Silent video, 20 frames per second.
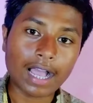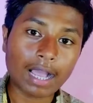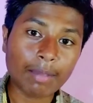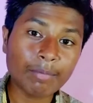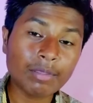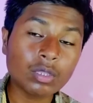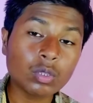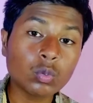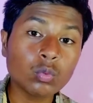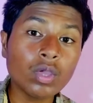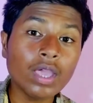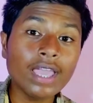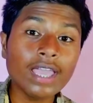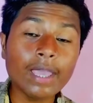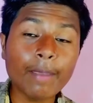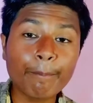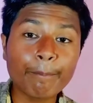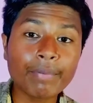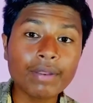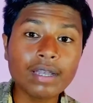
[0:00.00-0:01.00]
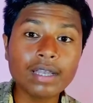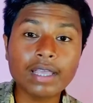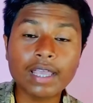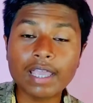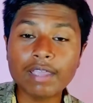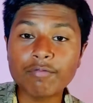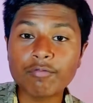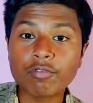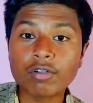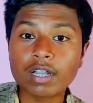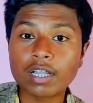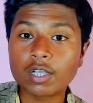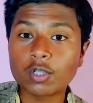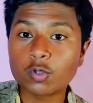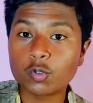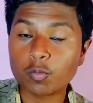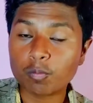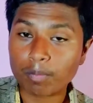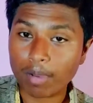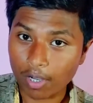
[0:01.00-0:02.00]
আগামী দুই এপ্রিল এই ফোনটা
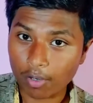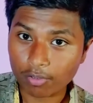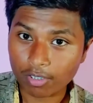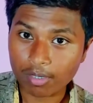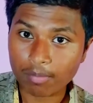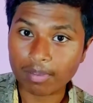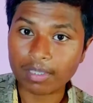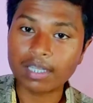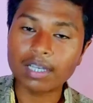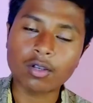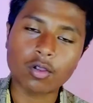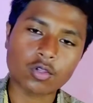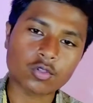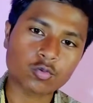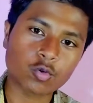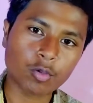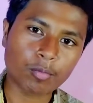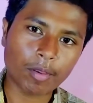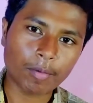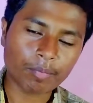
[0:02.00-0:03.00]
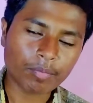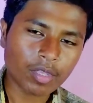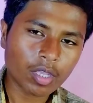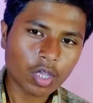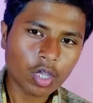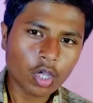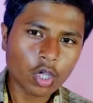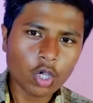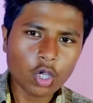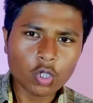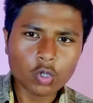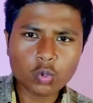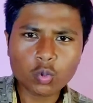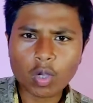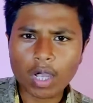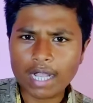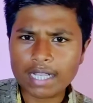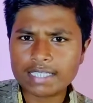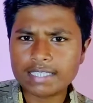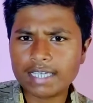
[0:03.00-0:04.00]
কিন্তু ভারতের বাজারে লঞ্চ করবে তো
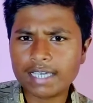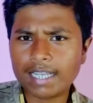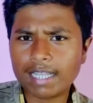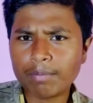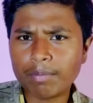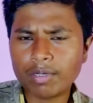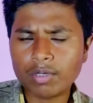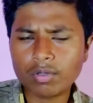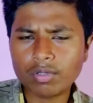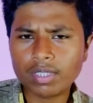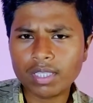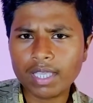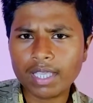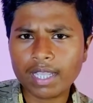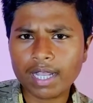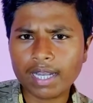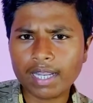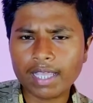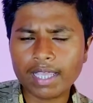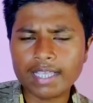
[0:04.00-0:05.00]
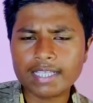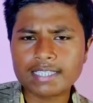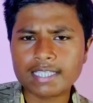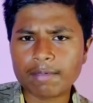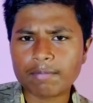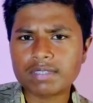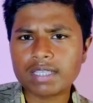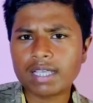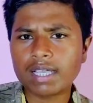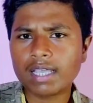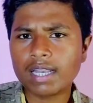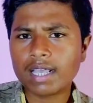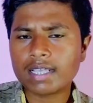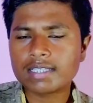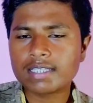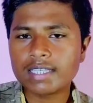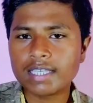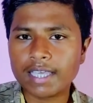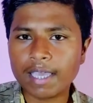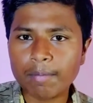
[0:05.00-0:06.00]
আজকের এই ভিডিওতে এখানে এই স্যামসাং
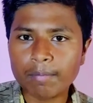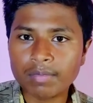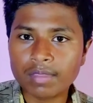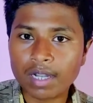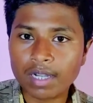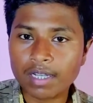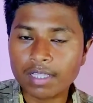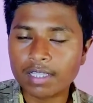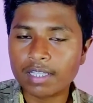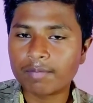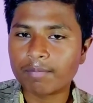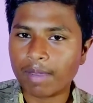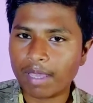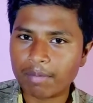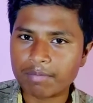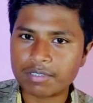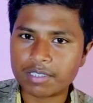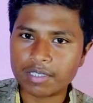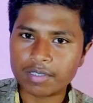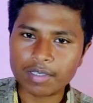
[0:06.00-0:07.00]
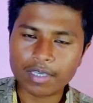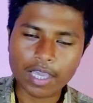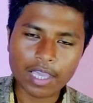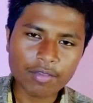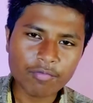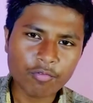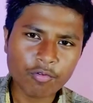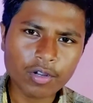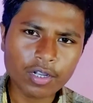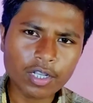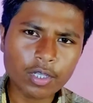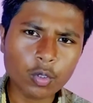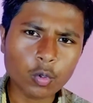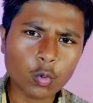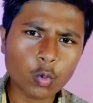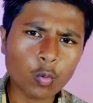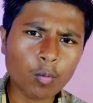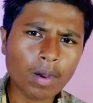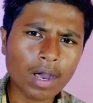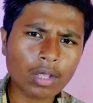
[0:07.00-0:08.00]
গ্যালাক্সি এম থার্টি থ্রি ফাইভ জি এই ফোনটি
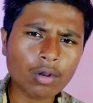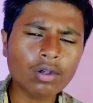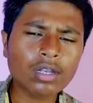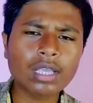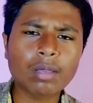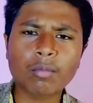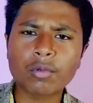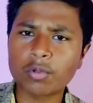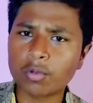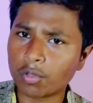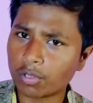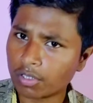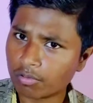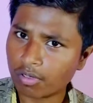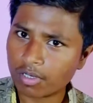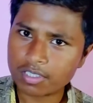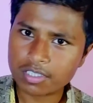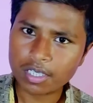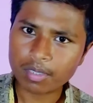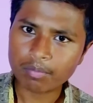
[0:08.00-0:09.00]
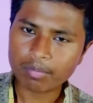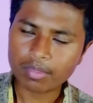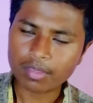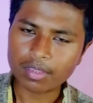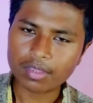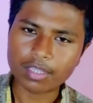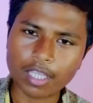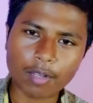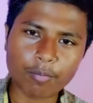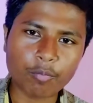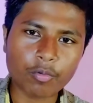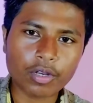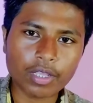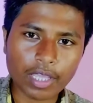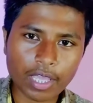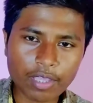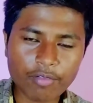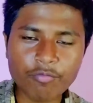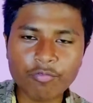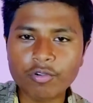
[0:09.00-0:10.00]
ওভারঅল কেমন হতে চলেছে তারপর
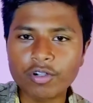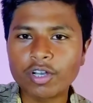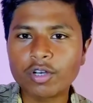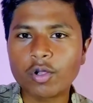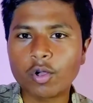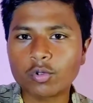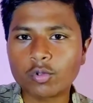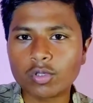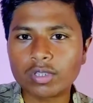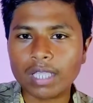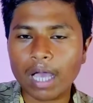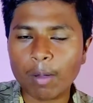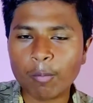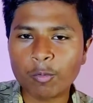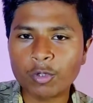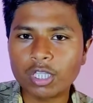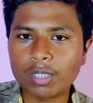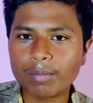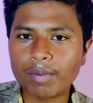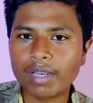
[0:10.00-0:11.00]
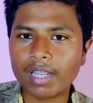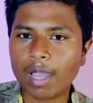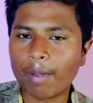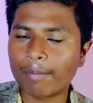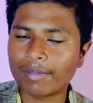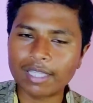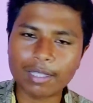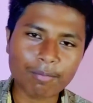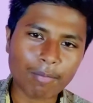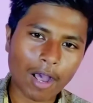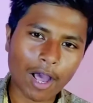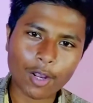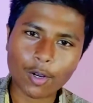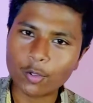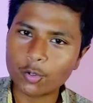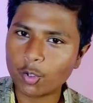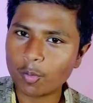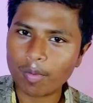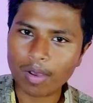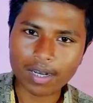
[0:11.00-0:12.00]
এই ফোনটির কত দাম হতে পারে আমাদের
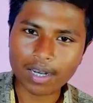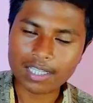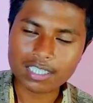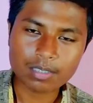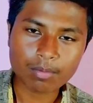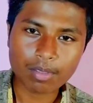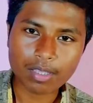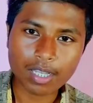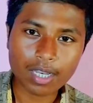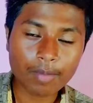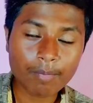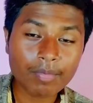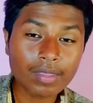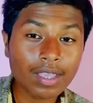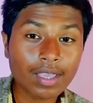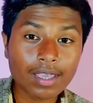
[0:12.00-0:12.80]
ভারত ও বাংলাদেশের বাজারে